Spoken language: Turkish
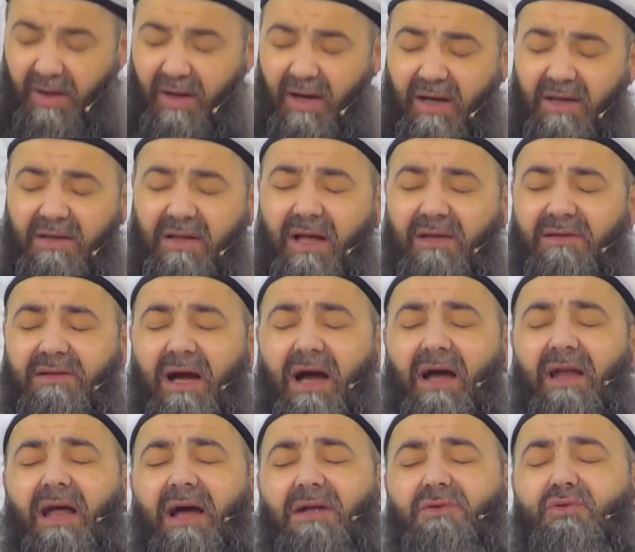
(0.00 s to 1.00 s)
Allah
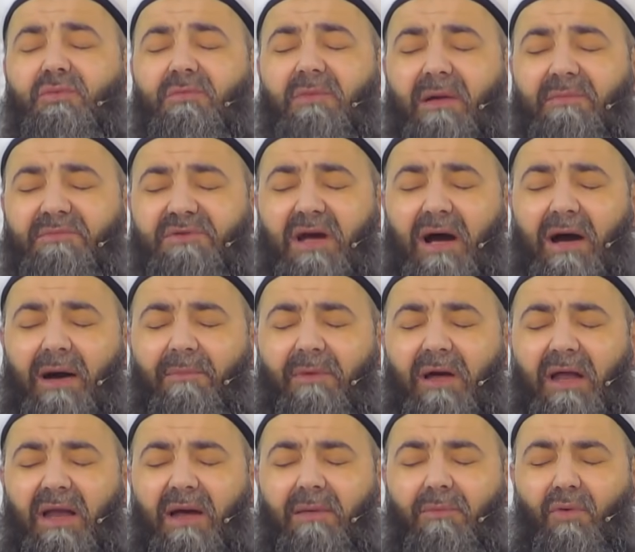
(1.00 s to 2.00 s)
Teala cümlemizi
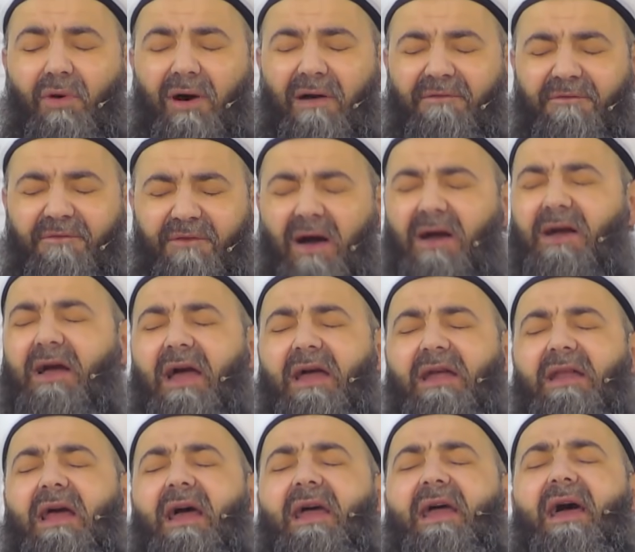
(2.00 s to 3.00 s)
amele muvaffak
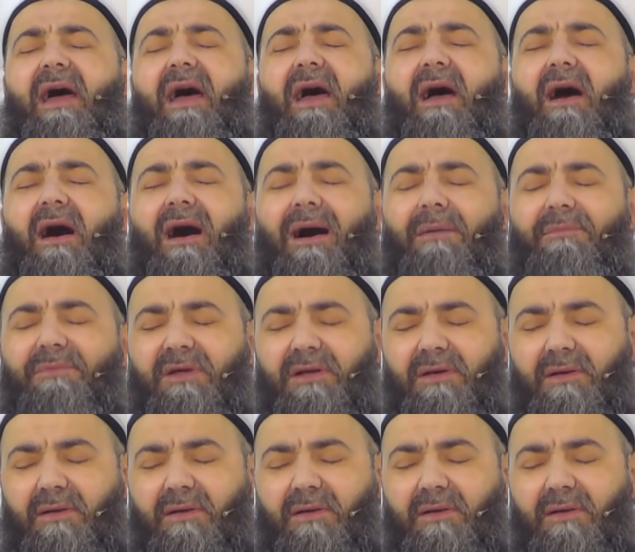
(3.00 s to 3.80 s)
eyleye. Amin.